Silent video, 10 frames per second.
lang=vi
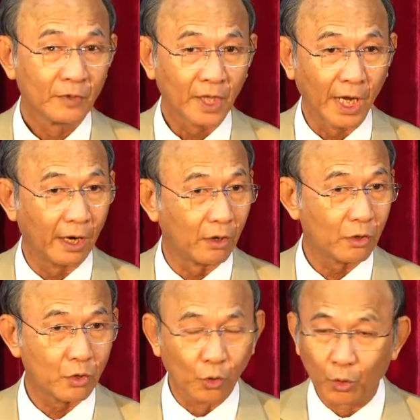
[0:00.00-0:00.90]
theo
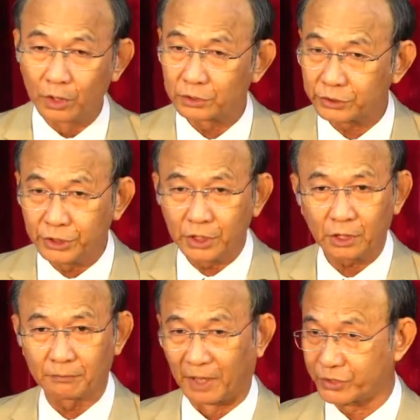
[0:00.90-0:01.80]
khuôn thước
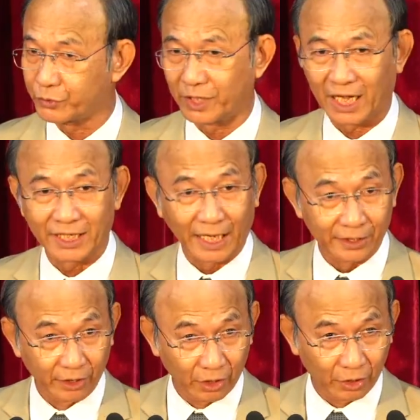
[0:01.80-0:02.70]
mà Chúa đã dạy
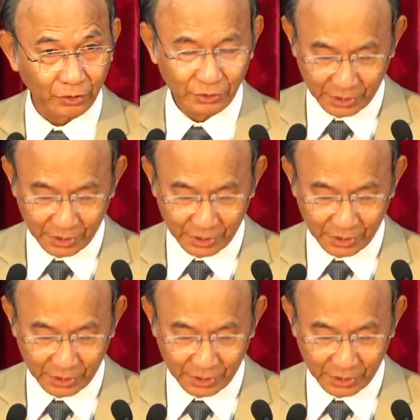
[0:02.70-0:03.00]
dỗ,